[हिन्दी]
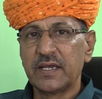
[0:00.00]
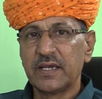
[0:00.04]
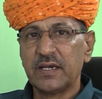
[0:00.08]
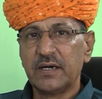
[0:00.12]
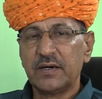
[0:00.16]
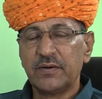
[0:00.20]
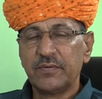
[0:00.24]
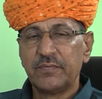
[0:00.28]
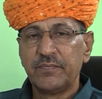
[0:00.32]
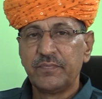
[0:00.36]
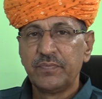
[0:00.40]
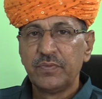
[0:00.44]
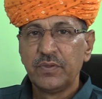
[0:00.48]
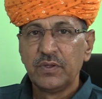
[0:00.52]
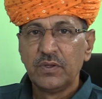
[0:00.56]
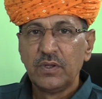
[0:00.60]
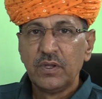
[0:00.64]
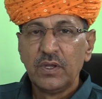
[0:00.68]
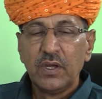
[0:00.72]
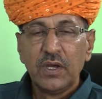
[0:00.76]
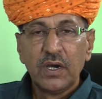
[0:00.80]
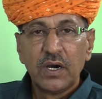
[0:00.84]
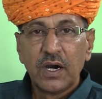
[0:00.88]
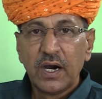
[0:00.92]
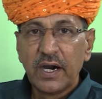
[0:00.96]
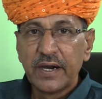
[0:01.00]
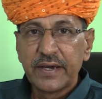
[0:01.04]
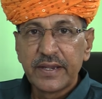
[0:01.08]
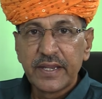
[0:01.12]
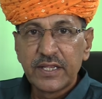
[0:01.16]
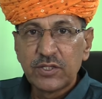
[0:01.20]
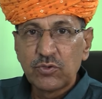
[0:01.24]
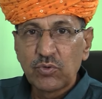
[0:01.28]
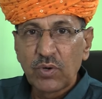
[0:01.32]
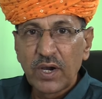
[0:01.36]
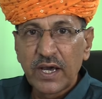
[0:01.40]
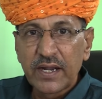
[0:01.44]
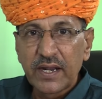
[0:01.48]
लगेगा
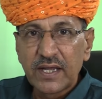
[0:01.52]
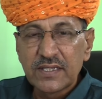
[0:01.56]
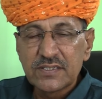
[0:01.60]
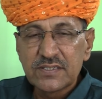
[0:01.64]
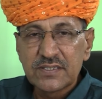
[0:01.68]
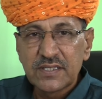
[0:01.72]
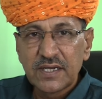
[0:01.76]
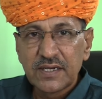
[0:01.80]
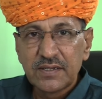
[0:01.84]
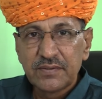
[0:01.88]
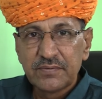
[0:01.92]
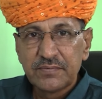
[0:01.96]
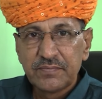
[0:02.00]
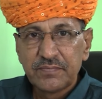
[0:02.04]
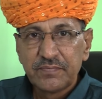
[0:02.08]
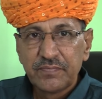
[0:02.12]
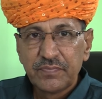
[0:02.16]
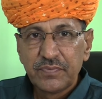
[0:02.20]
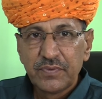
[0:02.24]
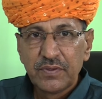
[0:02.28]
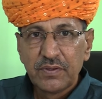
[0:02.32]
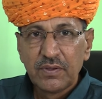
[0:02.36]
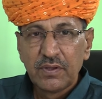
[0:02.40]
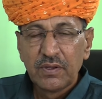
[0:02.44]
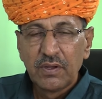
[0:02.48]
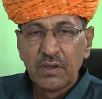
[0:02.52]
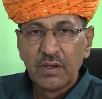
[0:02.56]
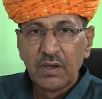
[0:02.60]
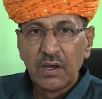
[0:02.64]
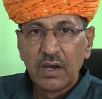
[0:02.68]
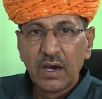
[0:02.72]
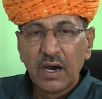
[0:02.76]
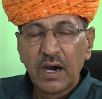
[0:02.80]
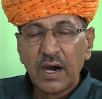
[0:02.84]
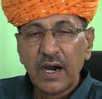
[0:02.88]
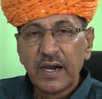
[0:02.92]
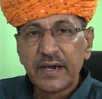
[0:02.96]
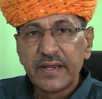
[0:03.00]
अंग्रेज़ों का राज था
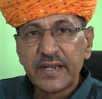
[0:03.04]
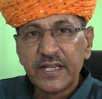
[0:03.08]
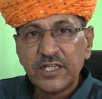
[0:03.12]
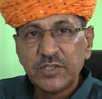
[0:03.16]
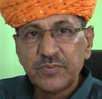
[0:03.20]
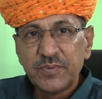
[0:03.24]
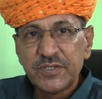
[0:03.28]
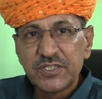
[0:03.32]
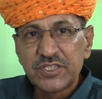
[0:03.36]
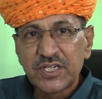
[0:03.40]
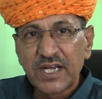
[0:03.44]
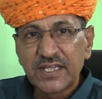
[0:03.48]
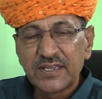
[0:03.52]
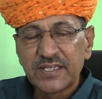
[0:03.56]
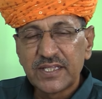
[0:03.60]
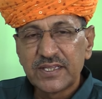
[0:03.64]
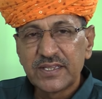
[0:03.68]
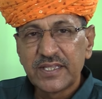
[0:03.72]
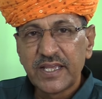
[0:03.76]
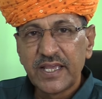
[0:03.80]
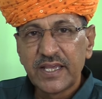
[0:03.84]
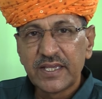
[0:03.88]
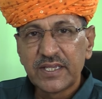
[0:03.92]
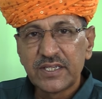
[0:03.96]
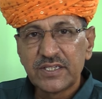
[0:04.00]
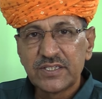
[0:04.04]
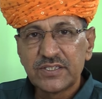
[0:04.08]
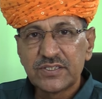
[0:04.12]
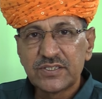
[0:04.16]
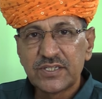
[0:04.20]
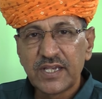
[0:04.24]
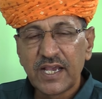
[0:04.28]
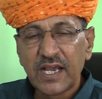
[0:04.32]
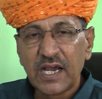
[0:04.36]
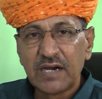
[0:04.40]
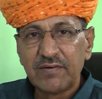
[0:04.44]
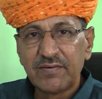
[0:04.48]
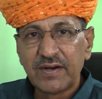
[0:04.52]
अंग्रेज भी चाहते थे कि
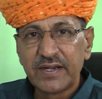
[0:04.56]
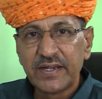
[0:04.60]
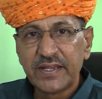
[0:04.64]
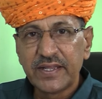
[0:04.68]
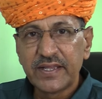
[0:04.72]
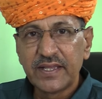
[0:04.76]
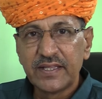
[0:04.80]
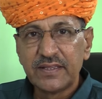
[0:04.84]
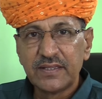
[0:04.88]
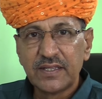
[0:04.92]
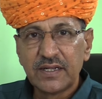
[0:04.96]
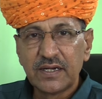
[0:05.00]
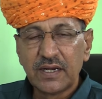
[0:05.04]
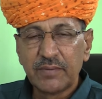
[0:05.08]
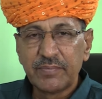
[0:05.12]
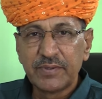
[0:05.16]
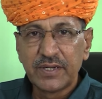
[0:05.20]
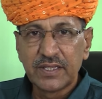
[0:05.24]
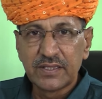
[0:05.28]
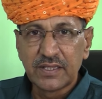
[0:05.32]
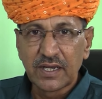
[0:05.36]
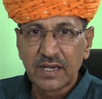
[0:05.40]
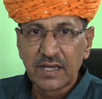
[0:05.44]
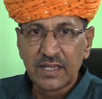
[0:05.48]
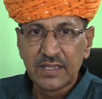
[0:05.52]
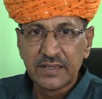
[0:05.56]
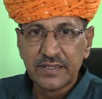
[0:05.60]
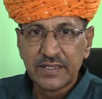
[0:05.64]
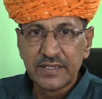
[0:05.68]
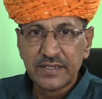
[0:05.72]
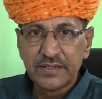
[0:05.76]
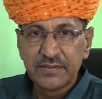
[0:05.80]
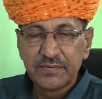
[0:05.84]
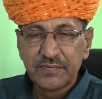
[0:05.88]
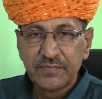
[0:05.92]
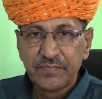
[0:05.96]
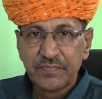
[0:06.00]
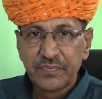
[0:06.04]
सेखावाटी के अंदर अपना दखल
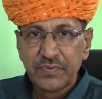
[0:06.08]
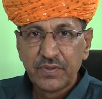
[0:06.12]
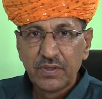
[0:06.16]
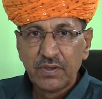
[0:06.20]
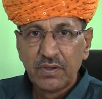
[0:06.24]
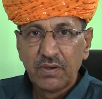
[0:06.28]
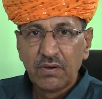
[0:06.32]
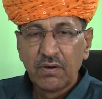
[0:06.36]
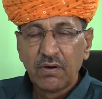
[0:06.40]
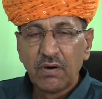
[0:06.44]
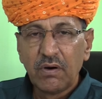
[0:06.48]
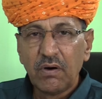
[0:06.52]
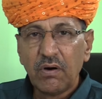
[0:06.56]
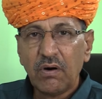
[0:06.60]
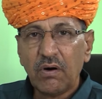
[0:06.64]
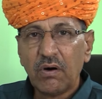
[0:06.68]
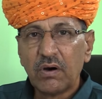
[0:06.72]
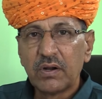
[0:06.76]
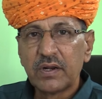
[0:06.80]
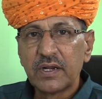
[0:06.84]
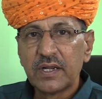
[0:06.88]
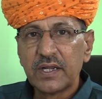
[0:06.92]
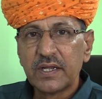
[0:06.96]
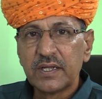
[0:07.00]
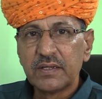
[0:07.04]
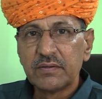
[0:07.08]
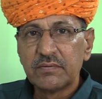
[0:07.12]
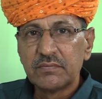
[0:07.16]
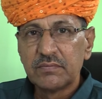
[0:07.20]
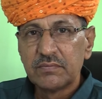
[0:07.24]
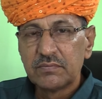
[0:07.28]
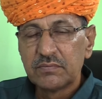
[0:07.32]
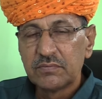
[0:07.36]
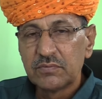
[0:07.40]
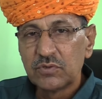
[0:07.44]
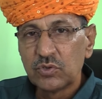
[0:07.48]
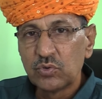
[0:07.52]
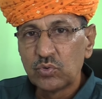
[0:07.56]
दें और
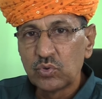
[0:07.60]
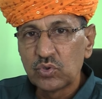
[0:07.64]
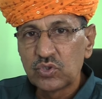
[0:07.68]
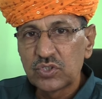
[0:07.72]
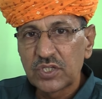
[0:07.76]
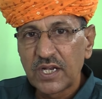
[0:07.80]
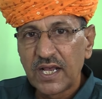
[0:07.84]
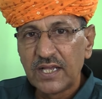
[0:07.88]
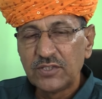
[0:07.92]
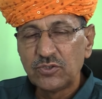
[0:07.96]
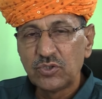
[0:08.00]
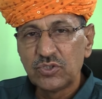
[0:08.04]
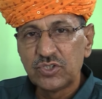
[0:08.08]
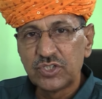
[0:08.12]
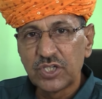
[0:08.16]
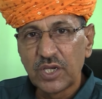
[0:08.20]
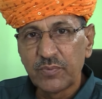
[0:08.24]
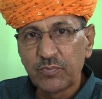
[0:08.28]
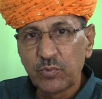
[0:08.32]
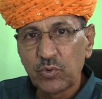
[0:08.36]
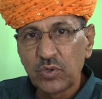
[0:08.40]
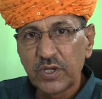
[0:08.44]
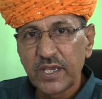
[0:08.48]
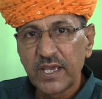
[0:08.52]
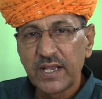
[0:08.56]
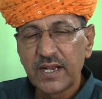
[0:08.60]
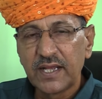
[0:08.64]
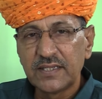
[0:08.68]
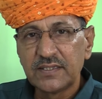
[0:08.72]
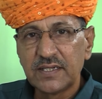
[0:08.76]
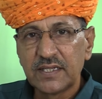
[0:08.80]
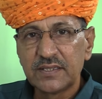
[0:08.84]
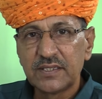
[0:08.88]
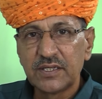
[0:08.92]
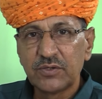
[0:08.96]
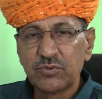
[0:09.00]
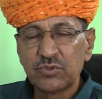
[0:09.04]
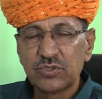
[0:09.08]
दूसरा जो जयपुर के
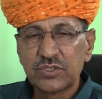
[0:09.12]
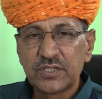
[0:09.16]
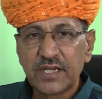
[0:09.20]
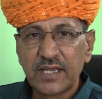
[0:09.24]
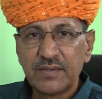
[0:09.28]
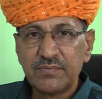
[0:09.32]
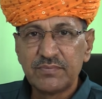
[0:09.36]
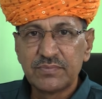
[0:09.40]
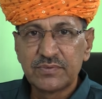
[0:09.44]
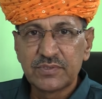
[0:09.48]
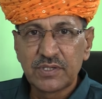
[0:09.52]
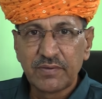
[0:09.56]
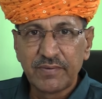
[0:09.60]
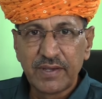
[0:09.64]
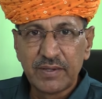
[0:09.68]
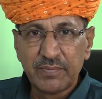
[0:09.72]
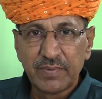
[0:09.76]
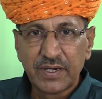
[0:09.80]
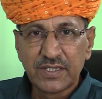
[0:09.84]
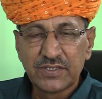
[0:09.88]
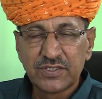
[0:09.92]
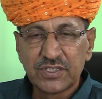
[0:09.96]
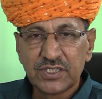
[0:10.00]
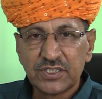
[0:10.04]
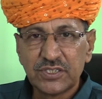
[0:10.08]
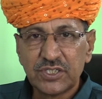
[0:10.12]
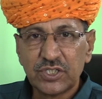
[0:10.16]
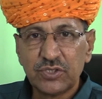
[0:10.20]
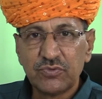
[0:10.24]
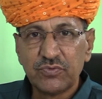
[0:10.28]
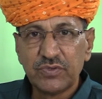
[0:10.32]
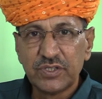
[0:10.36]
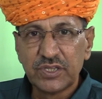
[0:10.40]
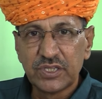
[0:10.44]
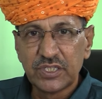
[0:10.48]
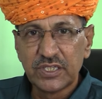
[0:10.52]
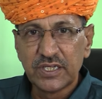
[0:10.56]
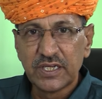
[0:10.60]
राजा थे उस टाइम सवाई मान सिंह जी
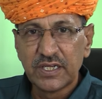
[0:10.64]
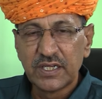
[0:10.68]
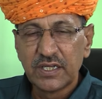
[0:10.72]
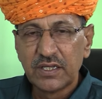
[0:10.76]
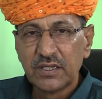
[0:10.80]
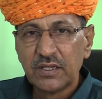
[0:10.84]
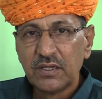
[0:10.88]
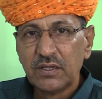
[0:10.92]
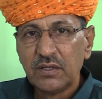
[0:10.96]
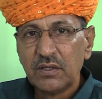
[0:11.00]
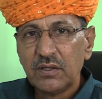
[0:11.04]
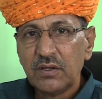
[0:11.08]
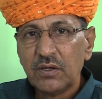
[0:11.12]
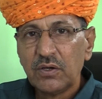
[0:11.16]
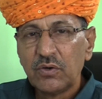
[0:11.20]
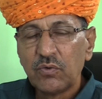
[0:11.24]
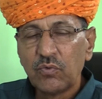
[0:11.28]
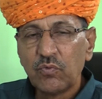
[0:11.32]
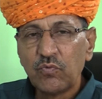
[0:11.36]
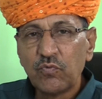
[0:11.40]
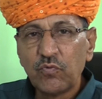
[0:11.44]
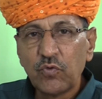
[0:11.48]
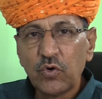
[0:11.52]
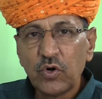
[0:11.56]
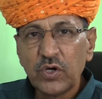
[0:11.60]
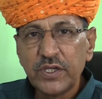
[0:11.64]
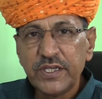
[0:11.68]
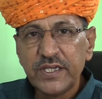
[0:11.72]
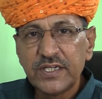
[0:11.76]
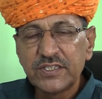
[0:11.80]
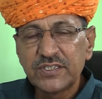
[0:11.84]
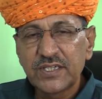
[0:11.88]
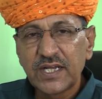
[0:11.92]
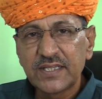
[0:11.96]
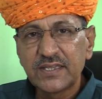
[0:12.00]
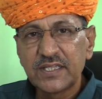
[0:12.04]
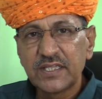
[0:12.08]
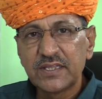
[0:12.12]
द्वितीय वो
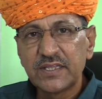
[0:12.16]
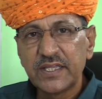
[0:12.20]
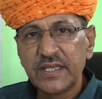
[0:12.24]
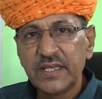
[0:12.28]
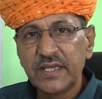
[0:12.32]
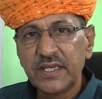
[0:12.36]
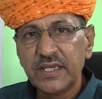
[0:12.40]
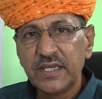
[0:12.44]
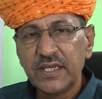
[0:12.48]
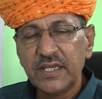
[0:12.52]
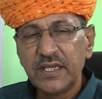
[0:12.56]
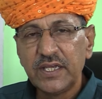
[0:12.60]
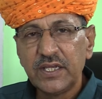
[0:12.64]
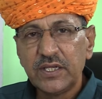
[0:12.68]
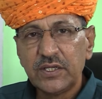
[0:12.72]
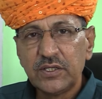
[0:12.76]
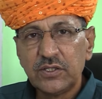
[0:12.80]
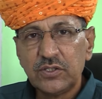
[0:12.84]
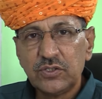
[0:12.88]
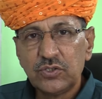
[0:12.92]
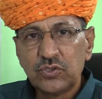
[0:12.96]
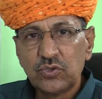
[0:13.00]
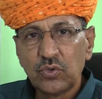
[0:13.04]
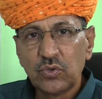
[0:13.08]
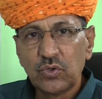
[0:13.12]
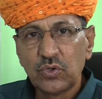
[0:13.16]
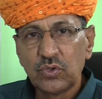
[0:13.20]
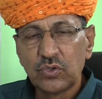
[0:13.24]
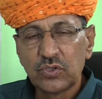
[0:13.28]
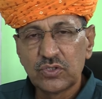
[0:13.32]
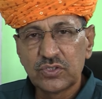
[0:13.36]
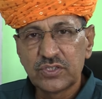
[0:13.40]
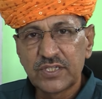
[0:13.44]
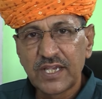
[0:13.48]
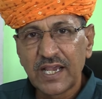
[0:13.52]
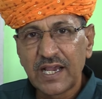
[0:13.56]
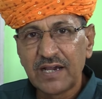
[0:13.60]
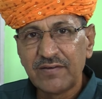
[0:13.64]
ये चाहते थे कि जो
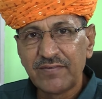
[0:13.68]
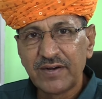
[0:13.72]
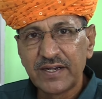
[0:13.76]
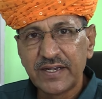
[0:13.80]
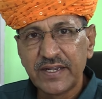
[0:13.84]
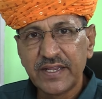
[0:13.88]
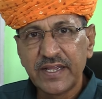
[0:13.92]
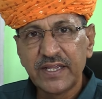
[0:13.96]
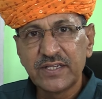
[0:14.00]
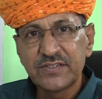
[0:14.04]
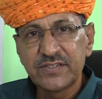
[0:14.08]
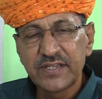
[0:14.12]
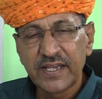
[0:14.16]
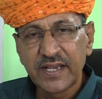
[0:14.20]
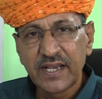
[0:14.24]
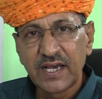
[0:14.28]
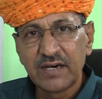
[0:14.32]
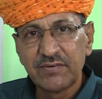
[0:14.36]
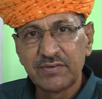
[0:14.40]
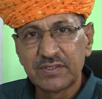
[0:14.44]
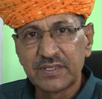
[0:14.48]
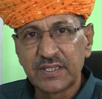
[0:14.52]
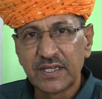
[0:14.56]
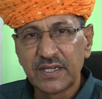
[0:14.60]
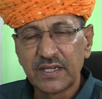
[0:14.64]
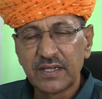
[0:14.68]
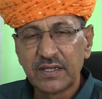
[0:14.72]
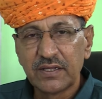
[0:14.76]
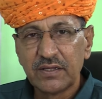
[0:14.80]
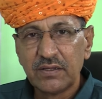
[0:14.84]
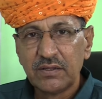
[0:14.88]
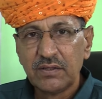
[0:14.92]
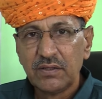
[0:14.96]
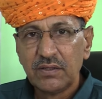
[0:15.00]
सेखावाटी के शेखावत है